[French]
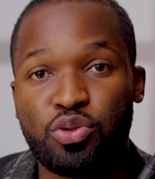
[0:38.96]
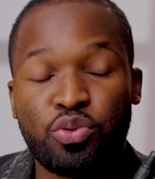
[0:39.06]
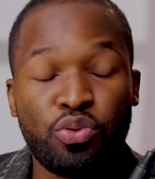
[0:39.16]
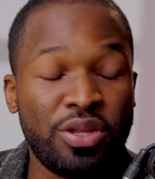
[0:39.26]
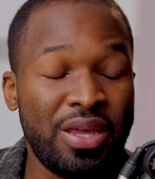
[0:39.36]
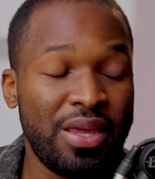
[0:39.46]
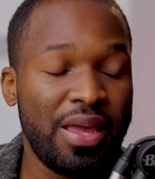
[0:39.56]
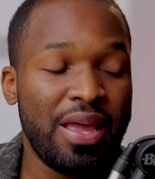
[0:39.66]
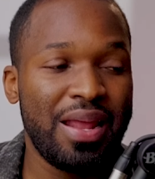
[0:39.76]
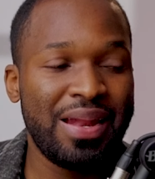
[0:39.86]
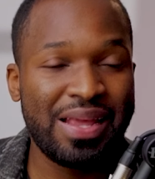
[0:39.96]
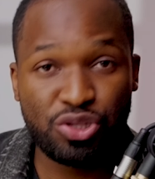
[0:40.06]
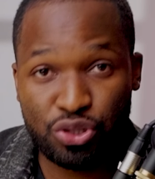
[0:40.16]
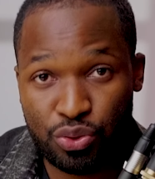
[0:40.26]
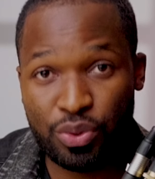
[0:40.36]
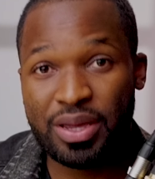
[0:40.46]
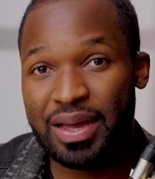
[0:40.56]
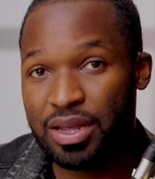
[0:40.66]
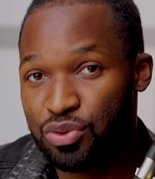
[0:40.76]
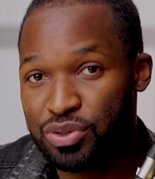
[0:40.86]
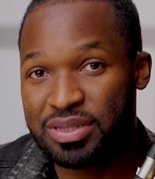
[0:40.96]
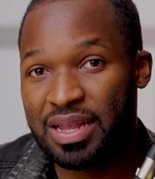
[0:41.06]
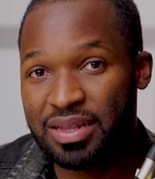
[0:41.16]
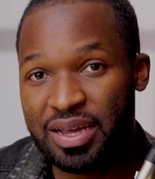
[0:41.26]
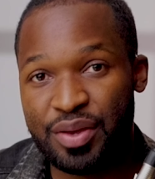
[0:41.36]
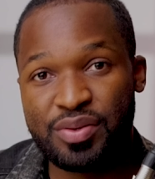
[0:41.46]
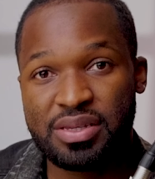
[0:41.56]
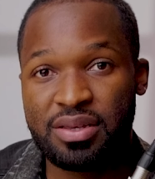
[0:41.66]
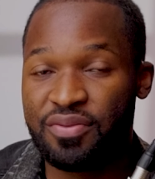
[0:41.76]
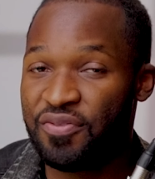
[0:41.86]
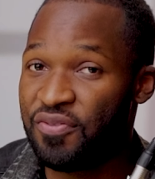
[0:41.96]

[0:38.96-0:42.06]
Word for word: de te donner les secrets de cette réussite